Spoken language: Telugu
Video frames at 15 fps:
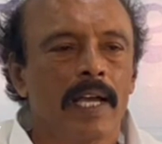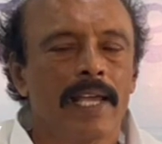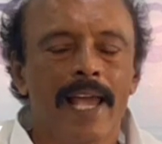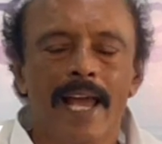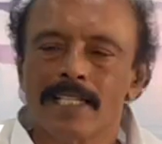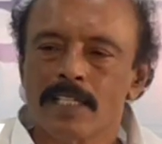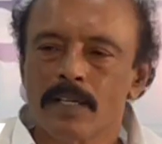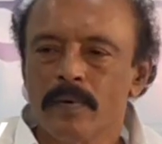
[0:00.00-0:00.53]

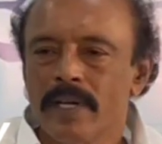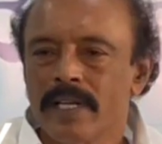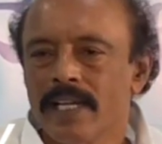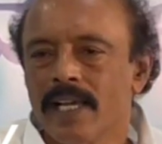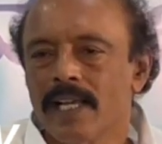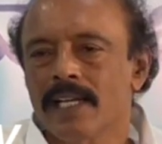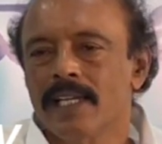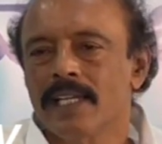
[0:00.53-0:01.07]

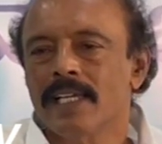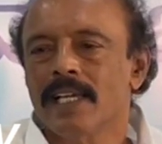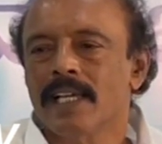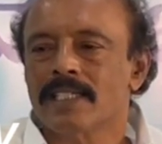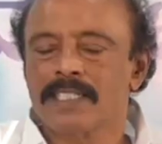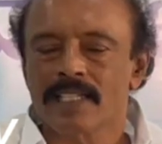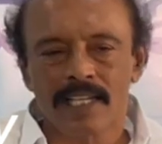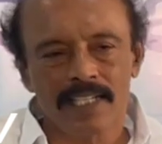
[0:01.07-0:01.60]
యాజమాన్యాల్ని
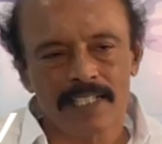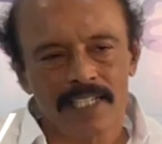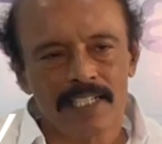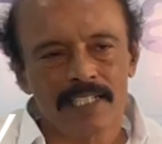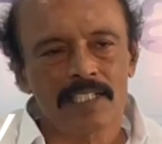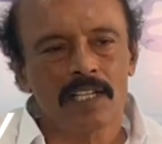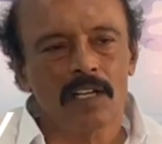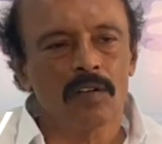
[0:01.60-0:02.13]
హెచ్చరిక
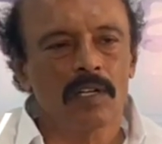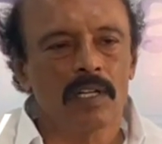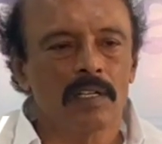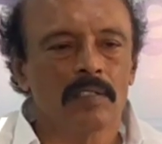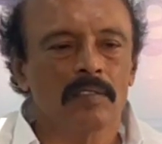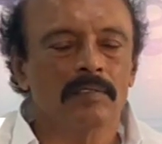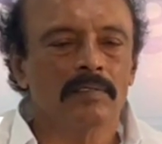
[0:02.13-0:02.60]
చేస్తూ ఉన్నారు